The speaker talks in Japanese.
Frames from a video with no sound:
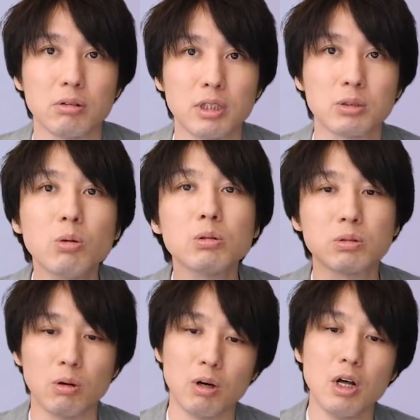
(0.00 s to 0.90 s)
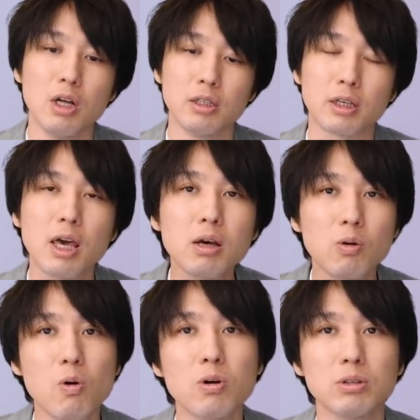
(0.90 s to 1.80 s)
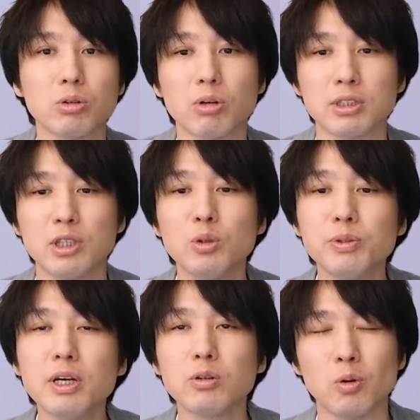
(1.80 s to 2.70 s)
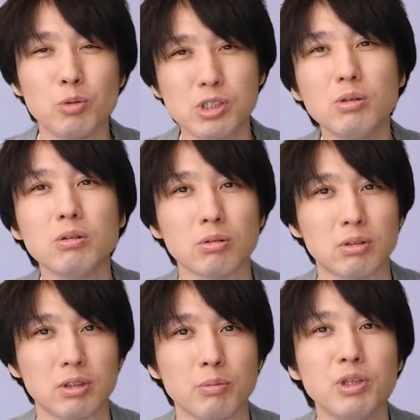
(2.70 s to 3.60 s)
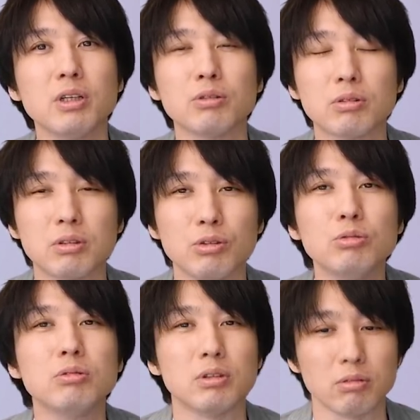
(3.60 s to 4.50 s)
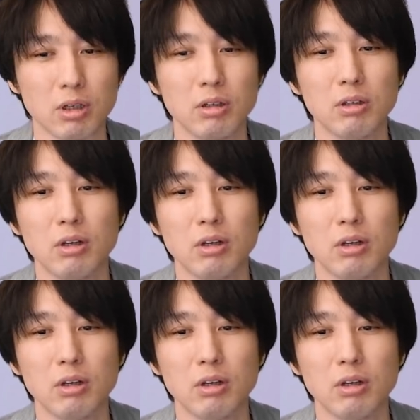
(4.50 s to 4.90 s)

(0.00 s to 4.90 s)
で、そうそうで結構多くの人がゼノブレイド面白いよってみんな言うんだよね。